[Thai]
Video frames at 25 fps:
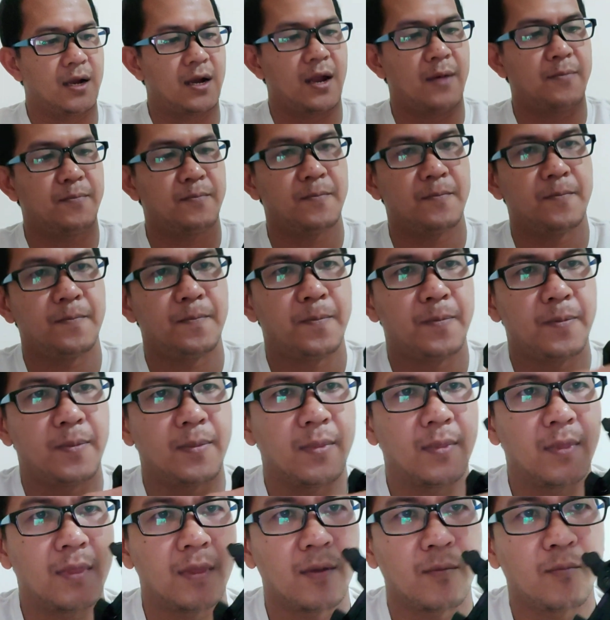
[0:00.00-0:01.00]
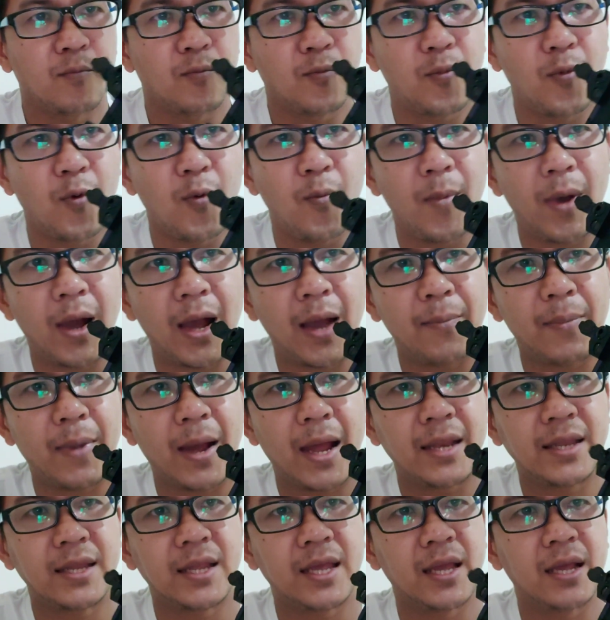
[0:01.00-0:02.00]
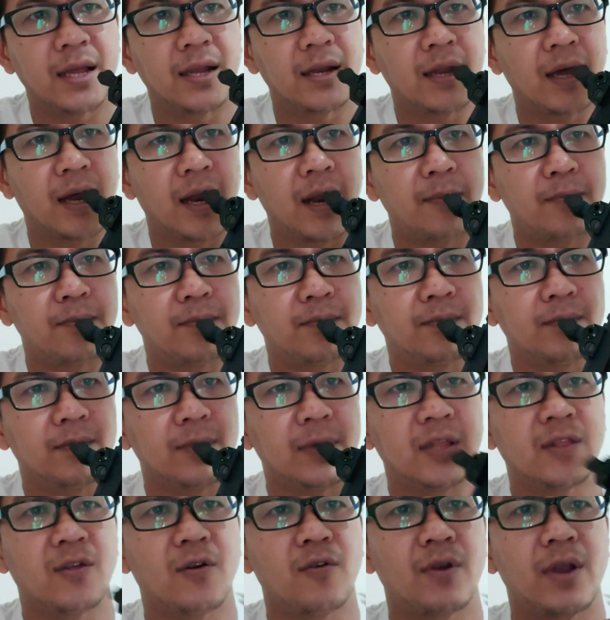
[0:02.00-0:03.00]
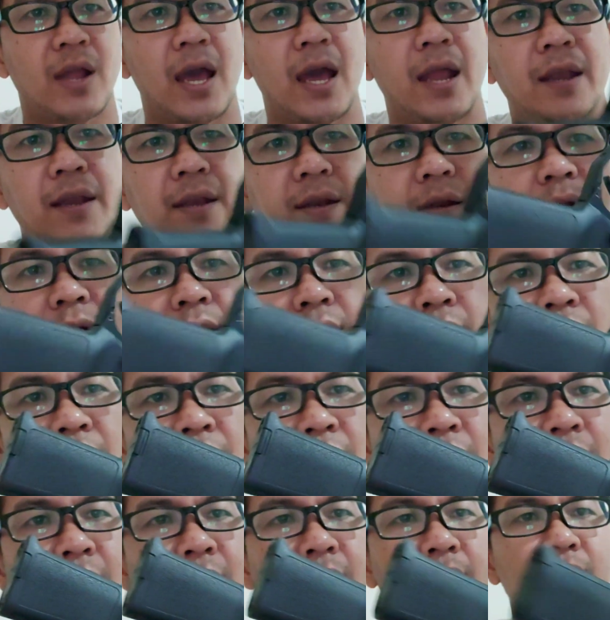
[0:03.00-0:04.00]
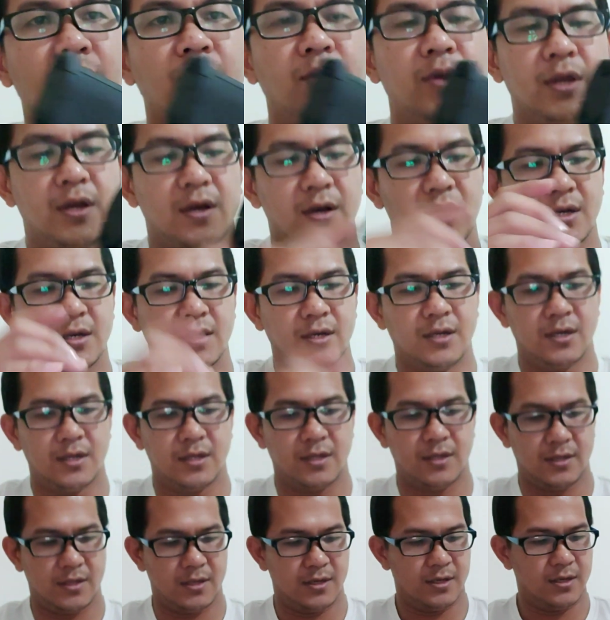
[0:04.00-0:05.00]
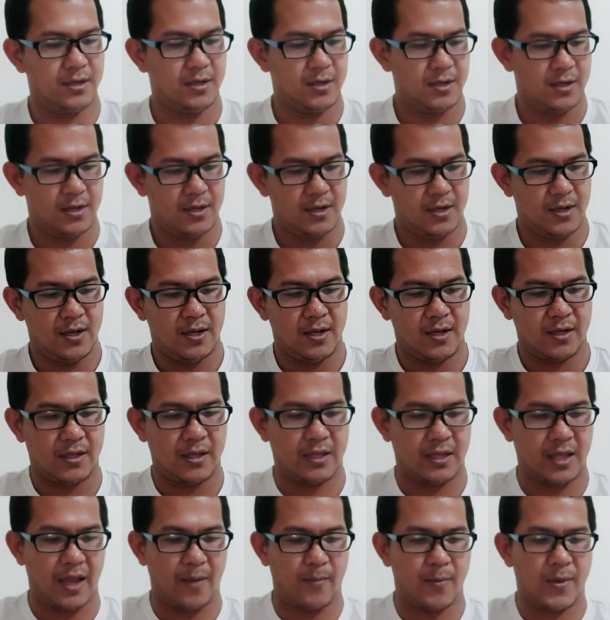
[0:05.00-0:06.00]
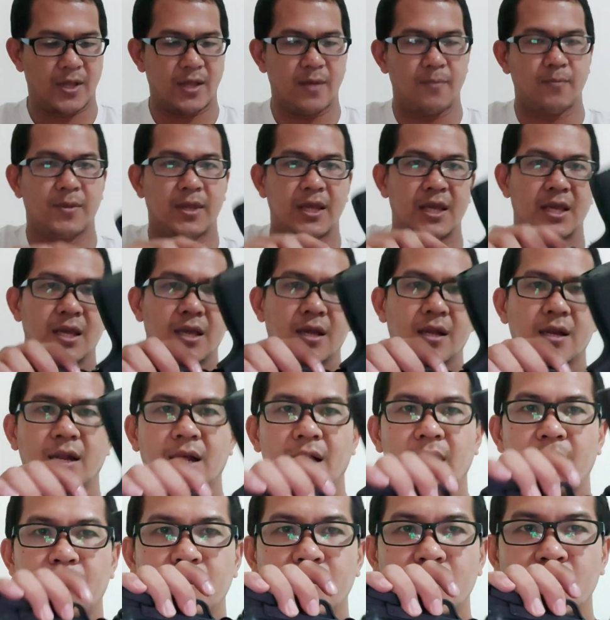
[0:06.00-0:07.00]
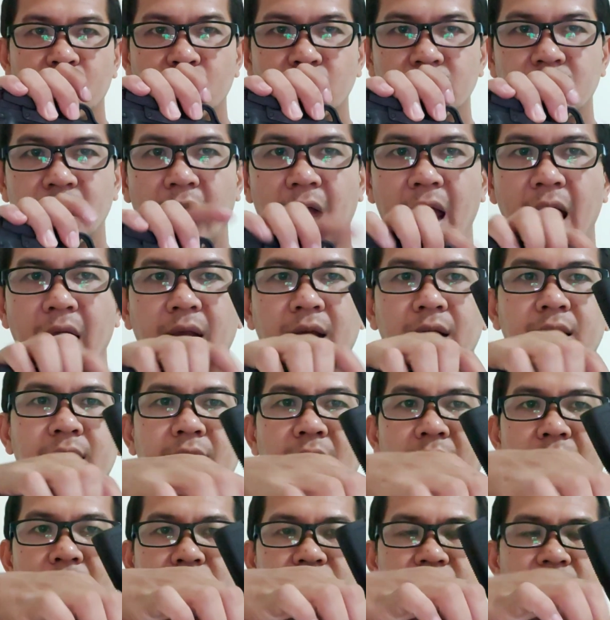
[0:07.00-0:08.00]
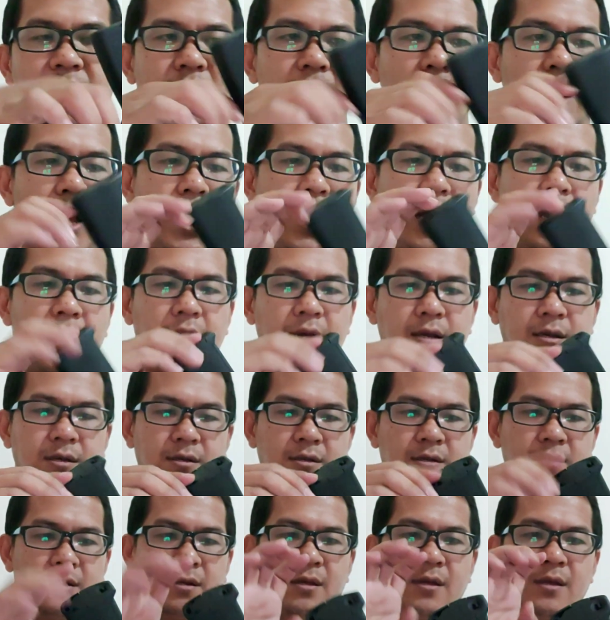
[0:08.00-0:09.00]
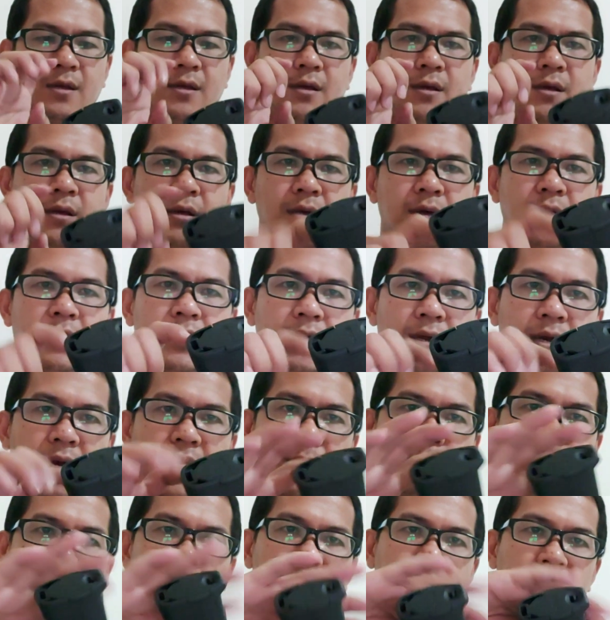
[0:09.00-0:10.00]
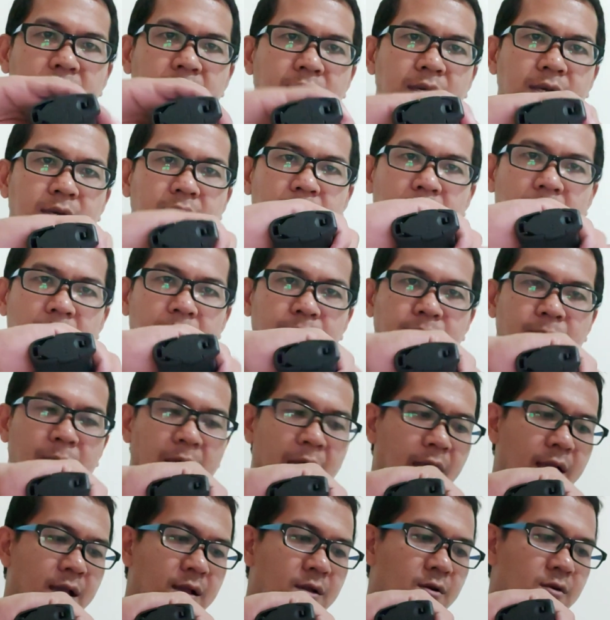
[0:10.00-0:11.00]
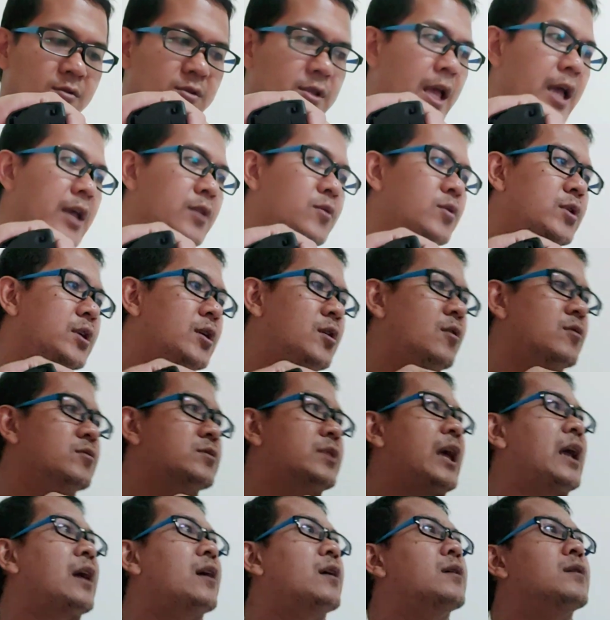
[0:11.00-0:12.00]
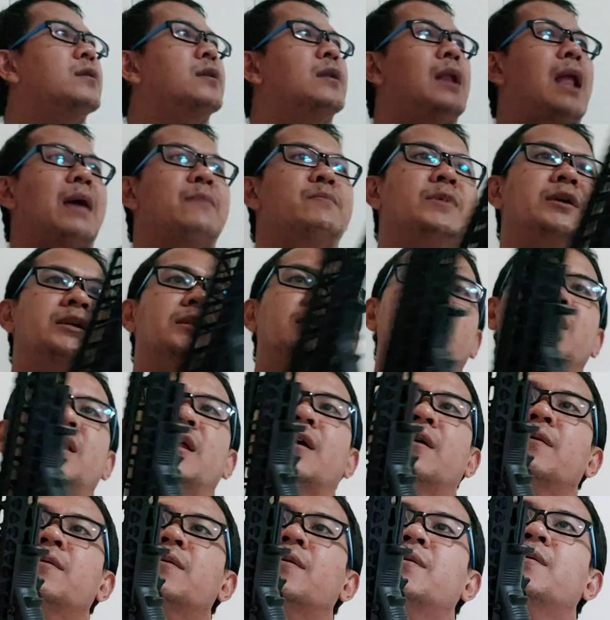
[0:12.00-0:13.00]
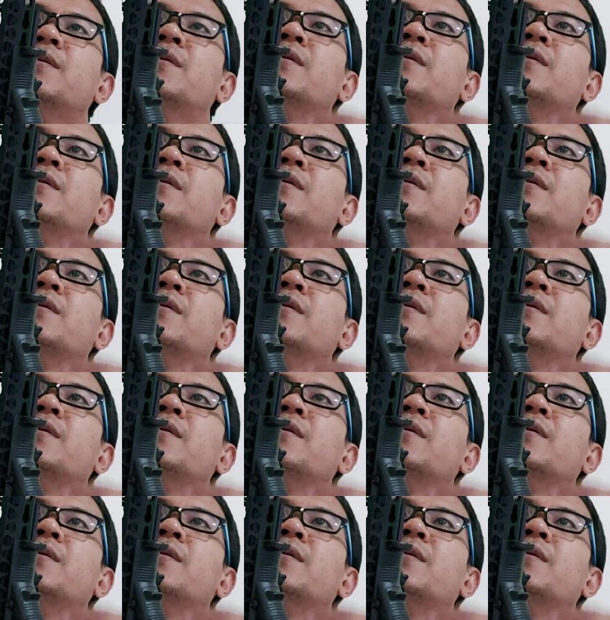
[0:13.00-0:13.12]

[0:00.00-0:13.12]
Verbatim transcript: นะครับปุ่มบังคับการยิงนะครับมี2ด้านตัวนี้ก็คือแต่งมาเต็มที่นะครับหูช้างนะครับสองข้างกริปมือนะครับแต่งของแท้ตัวนี้ของแต่งหลายหมื่นทีเดียว